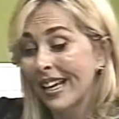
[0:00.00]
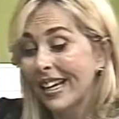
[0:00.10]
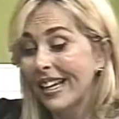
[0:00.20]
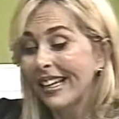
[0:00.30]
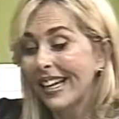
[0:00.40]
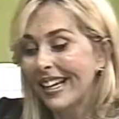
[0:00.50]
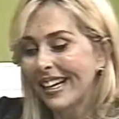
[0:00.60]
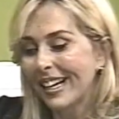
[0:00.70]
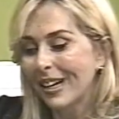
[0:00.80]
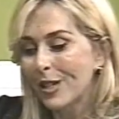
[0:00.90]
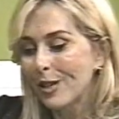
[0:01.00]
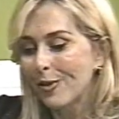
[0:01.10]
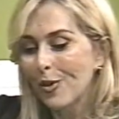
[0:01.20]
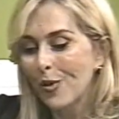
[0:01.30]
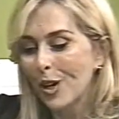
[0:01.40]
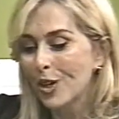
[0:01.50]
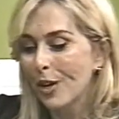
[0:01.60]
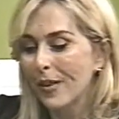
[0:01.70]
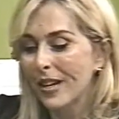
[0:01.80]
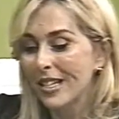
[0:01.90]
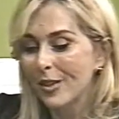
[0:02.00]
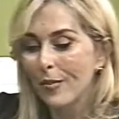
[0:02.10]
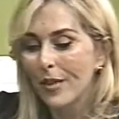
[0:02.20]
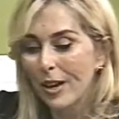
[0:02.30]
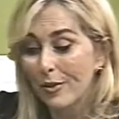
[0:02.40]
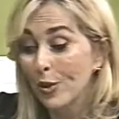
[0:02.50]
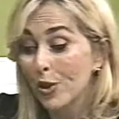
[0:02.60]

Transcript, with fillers: Querida Eliana, você foi um anjo que apareceu na minha vida.